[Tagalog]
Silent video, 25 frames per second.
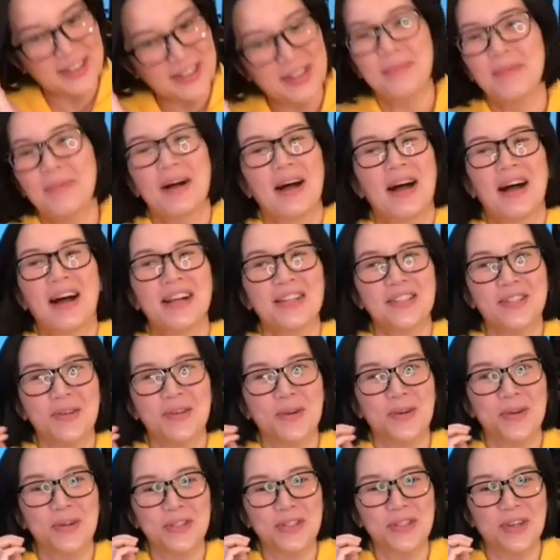Yes, di ba?
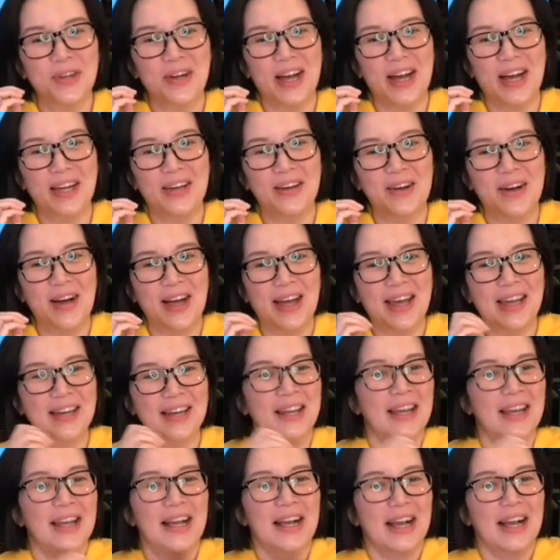So, gusto ko, ano,
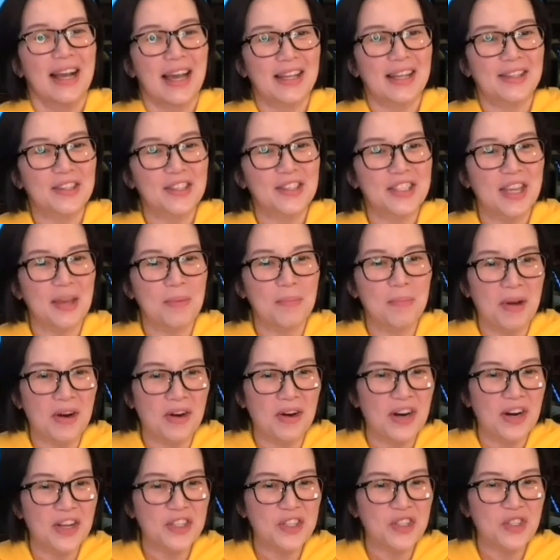and et, si
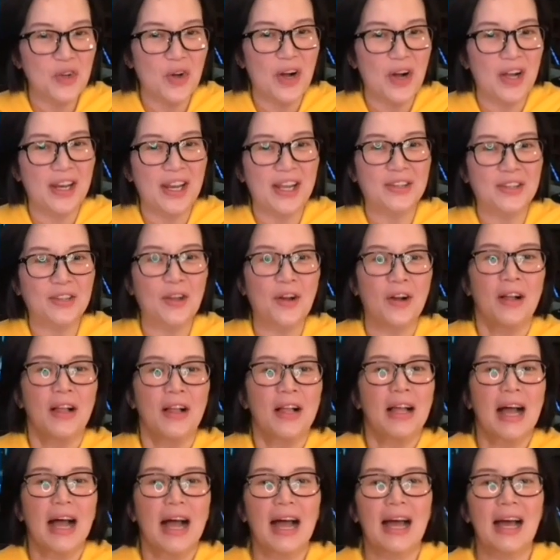Mirasol, ito,
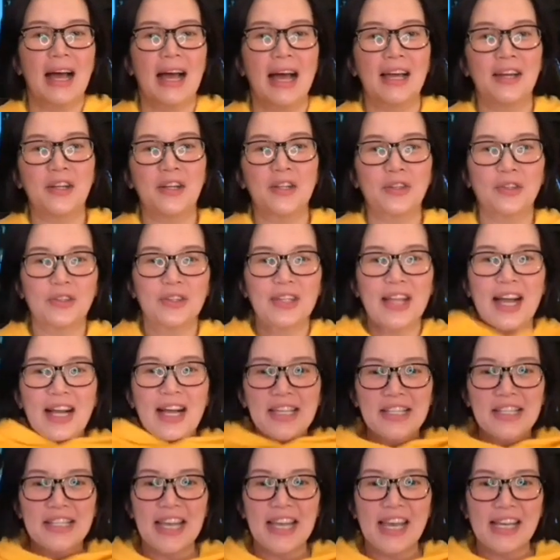ano,
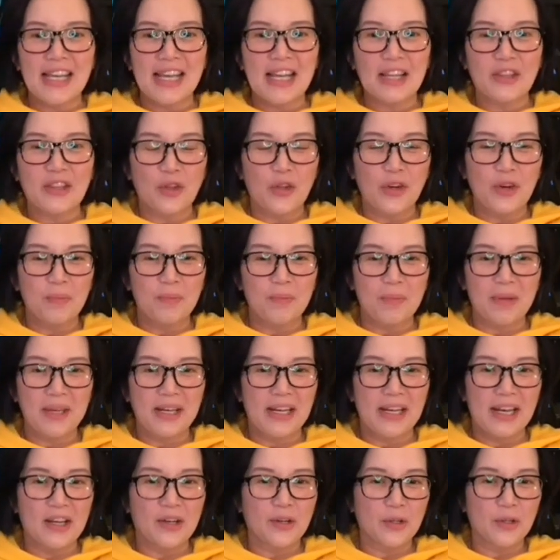nakasale ito nung
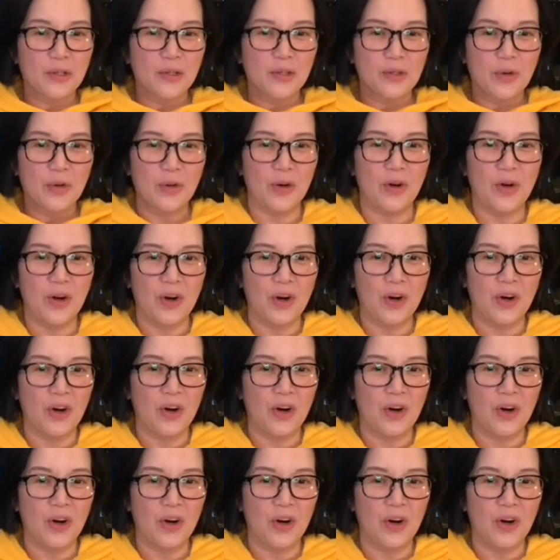binili ko to.